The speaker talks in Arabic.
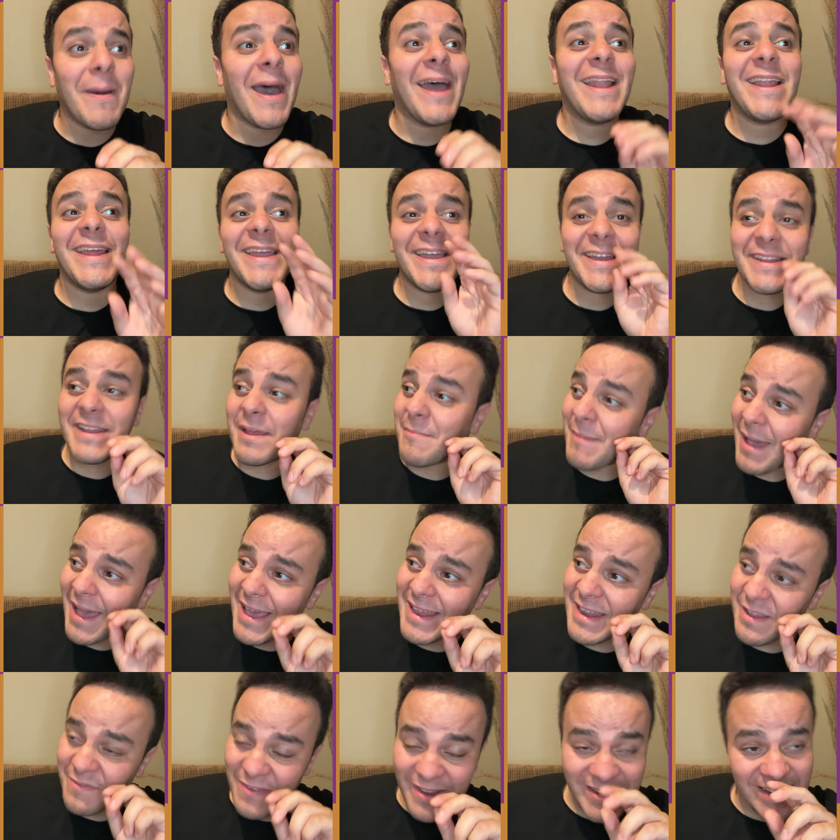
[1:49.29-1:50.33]
هل احنا
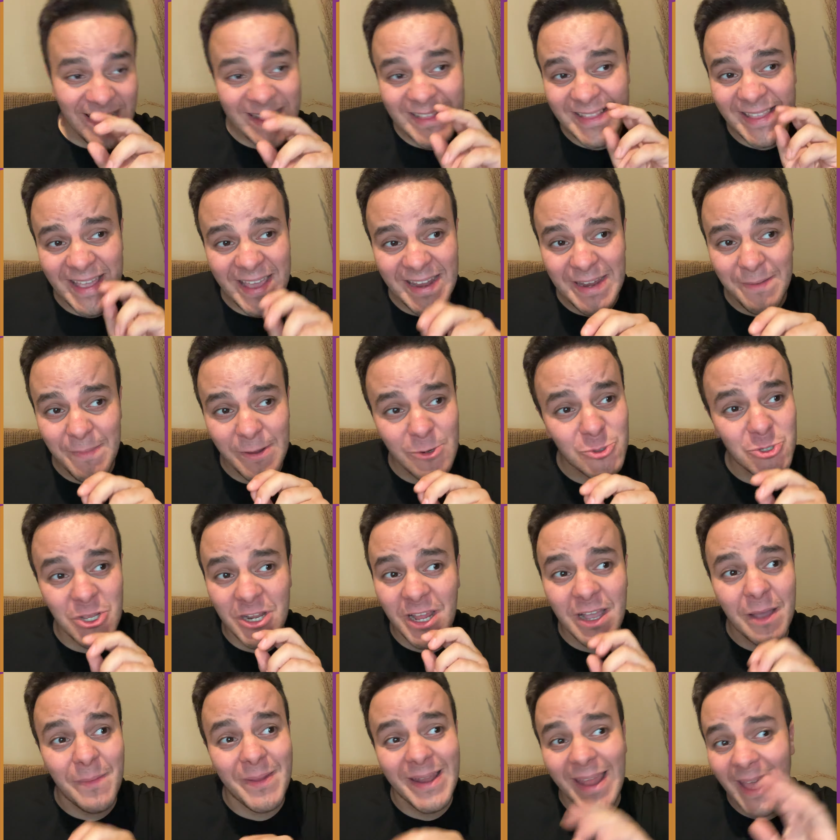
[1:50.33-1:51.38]
معانا فنان تاني ملوش
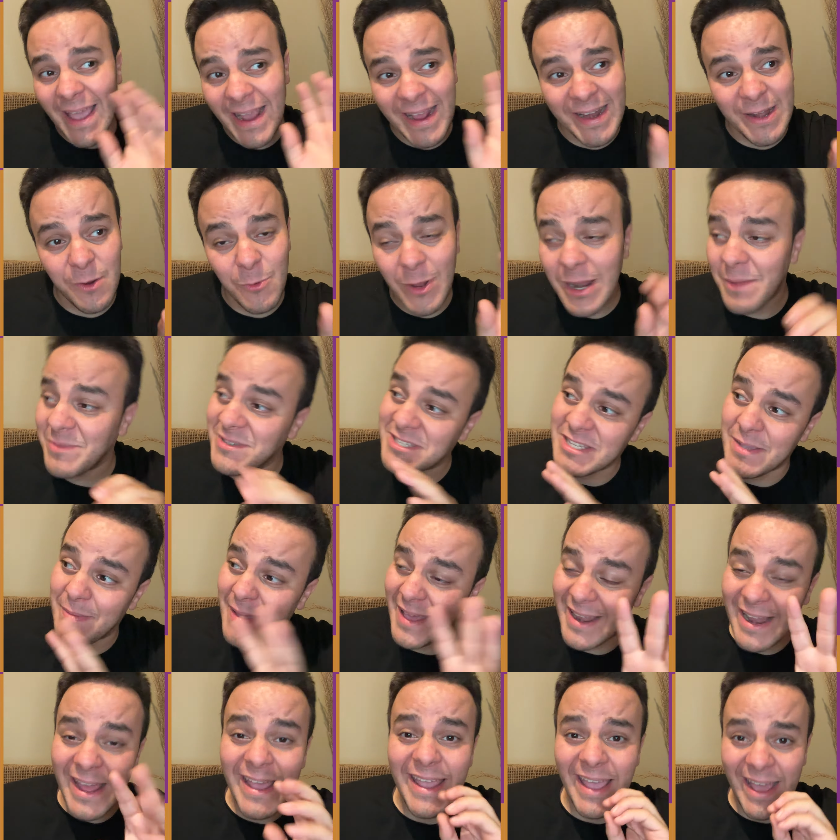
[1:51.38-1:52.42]
علاقة بالاكل ولا
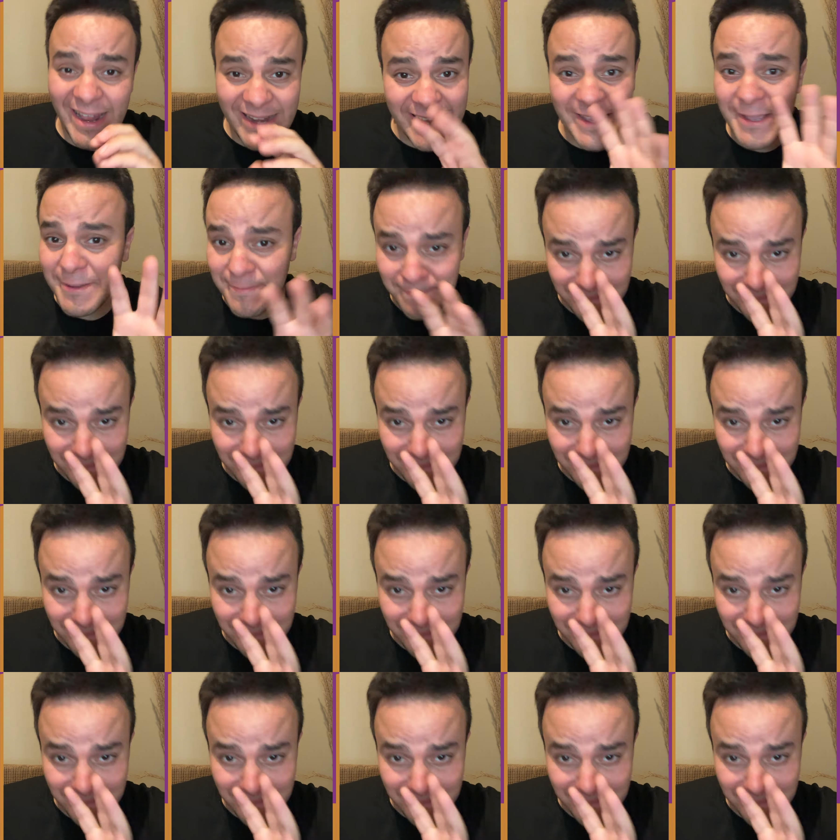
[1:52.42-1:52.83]
بالزبالة يعني